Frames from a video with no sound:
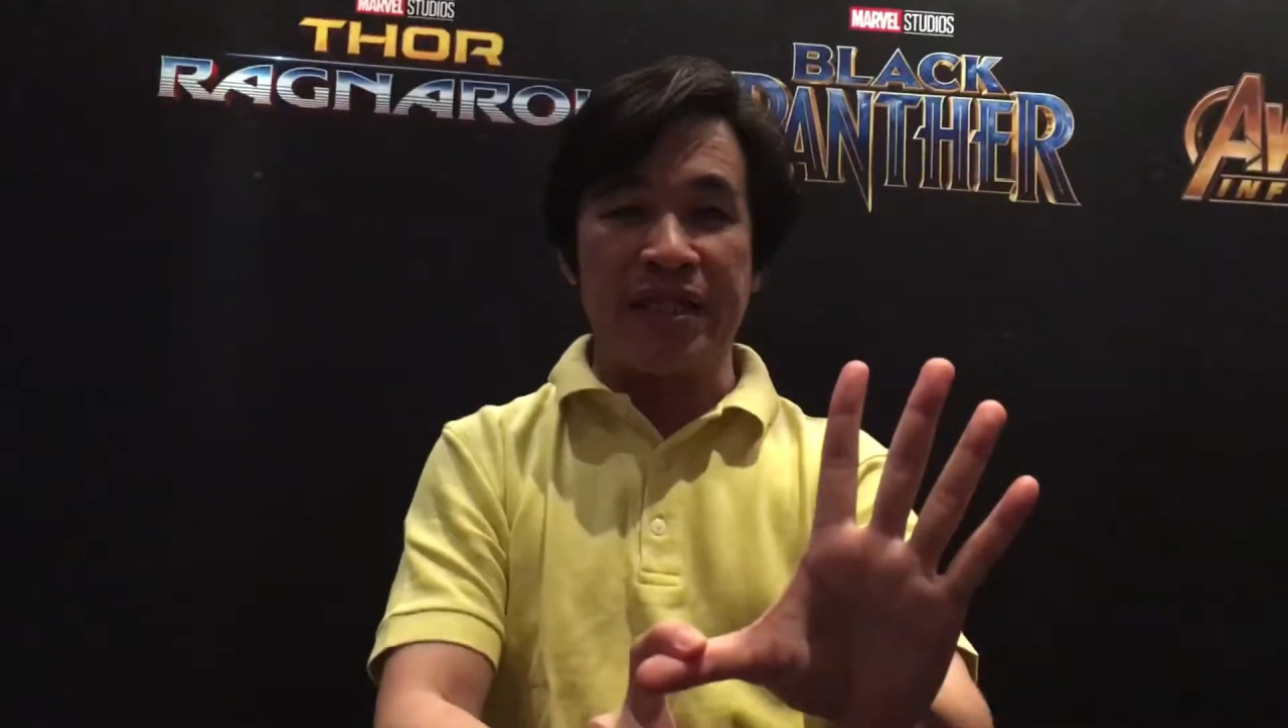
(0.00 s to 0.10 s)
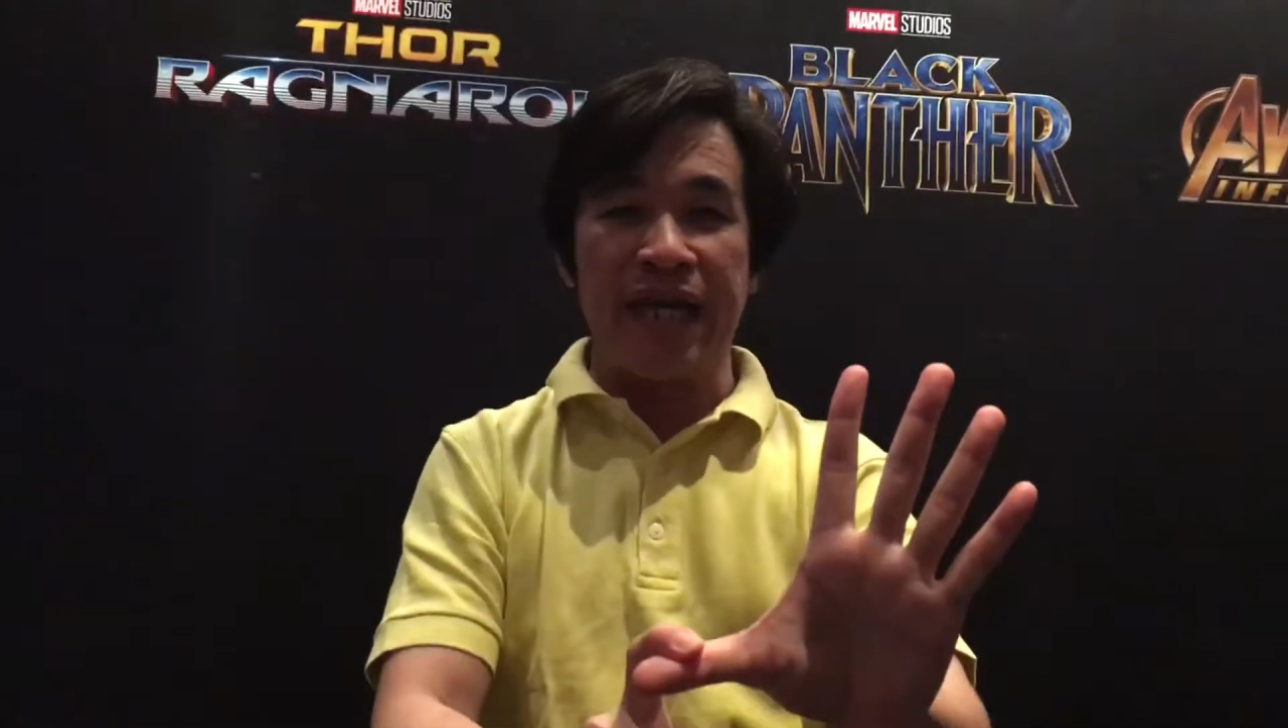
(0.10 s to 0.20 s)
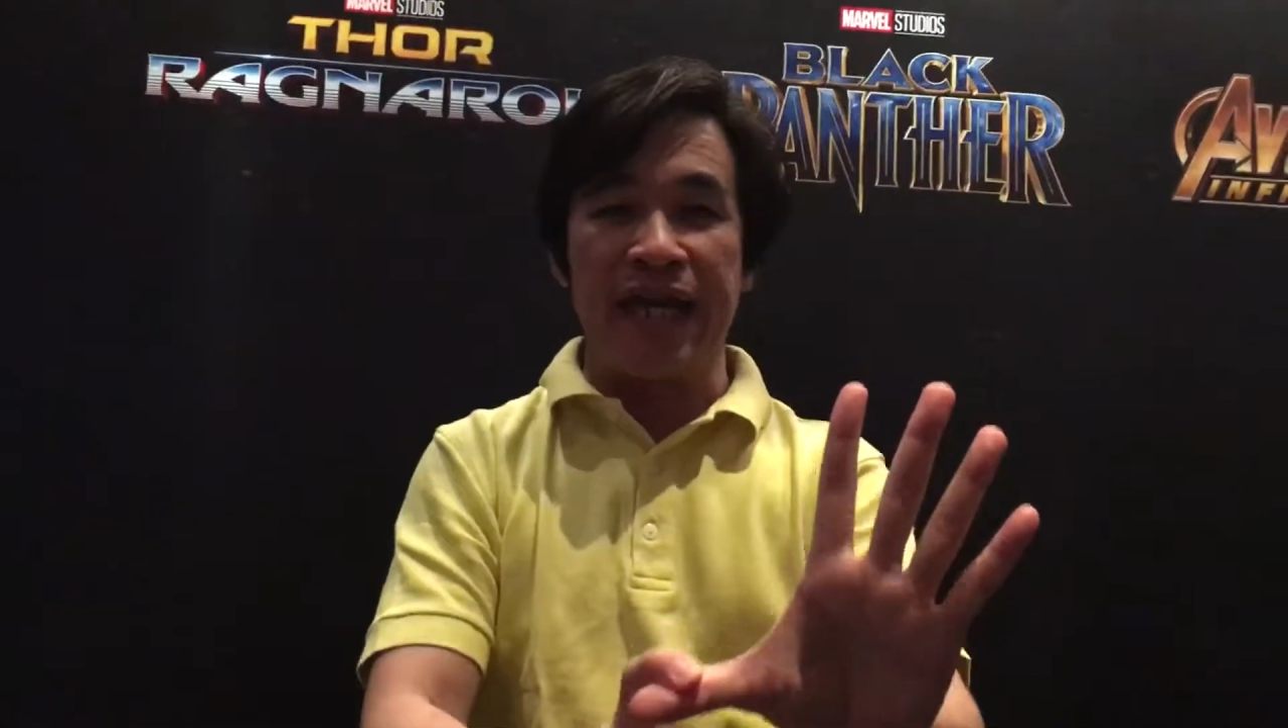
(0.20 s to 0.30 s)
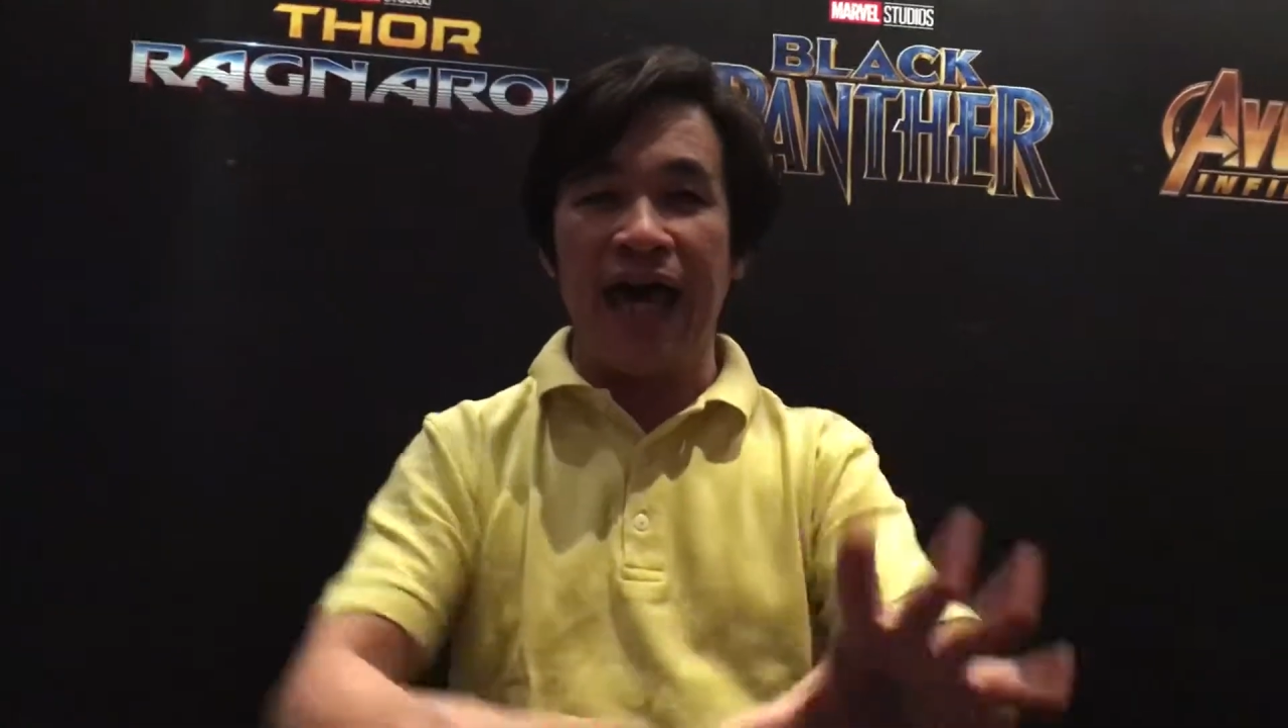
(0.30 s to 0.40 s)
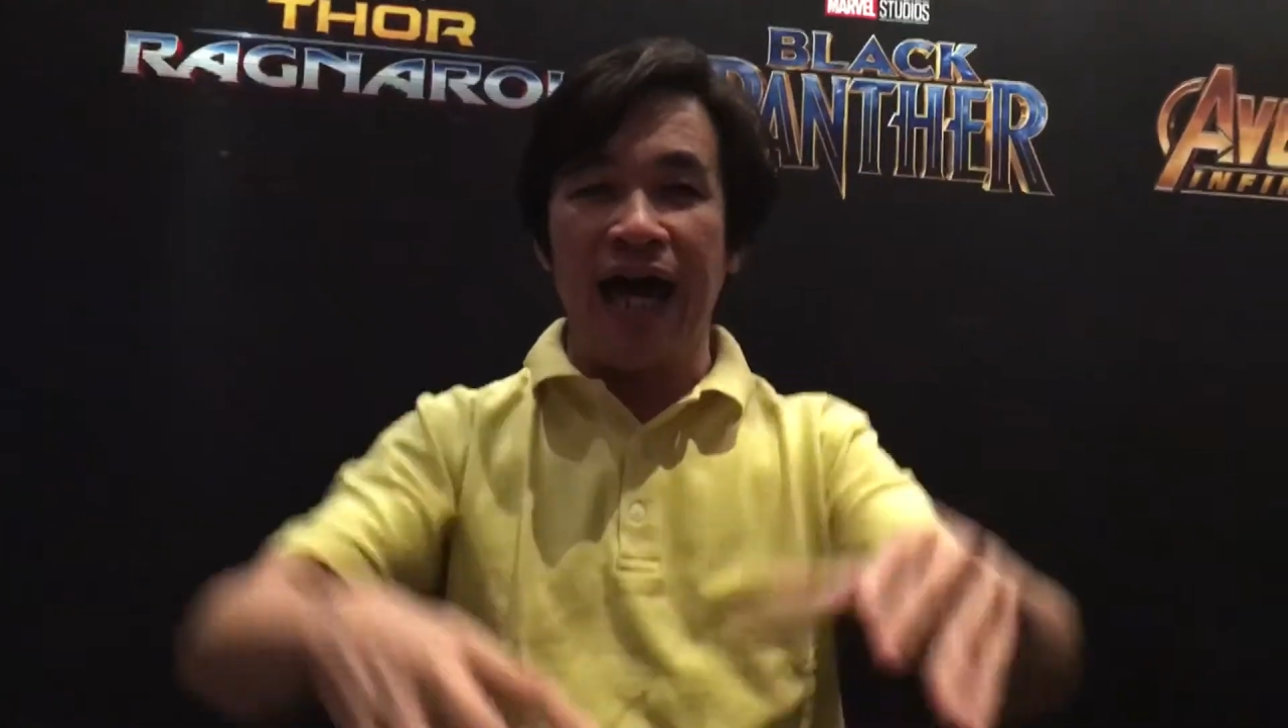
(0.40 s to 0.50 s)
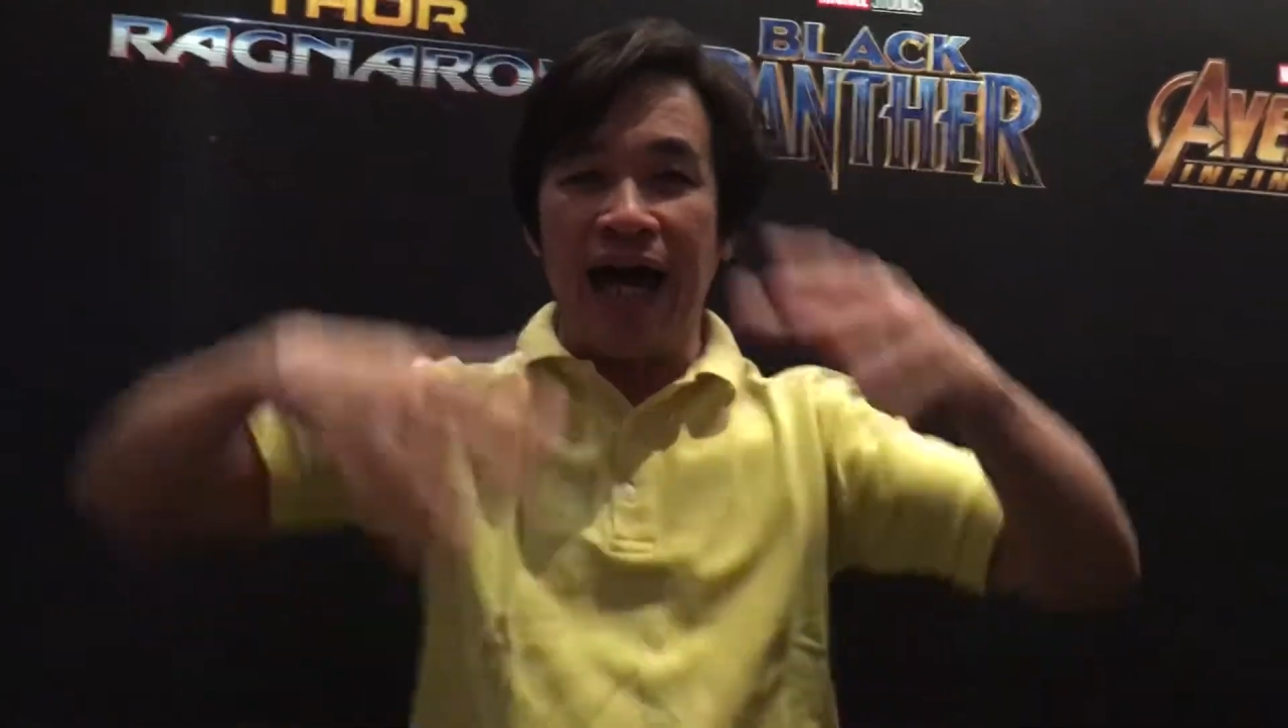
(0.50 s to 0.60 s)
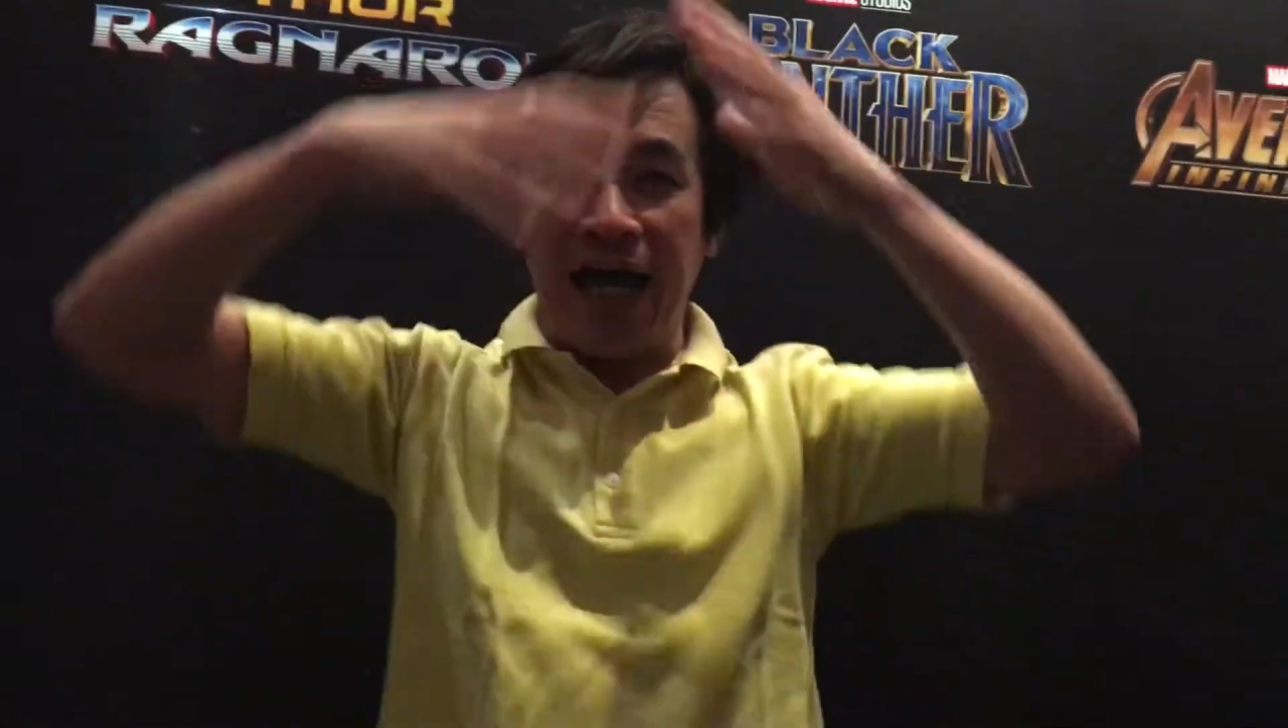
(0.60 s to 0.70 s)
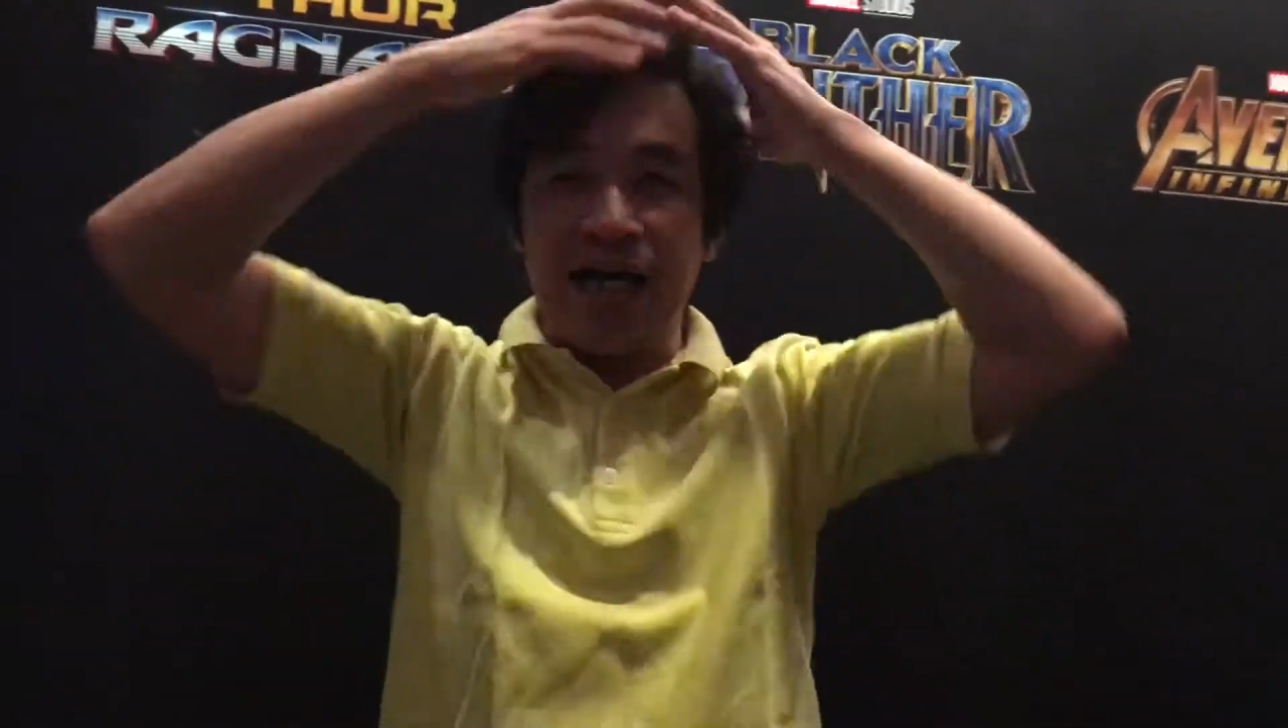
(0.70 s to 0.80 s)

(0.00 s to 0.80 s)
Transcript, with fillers: นเฮล่า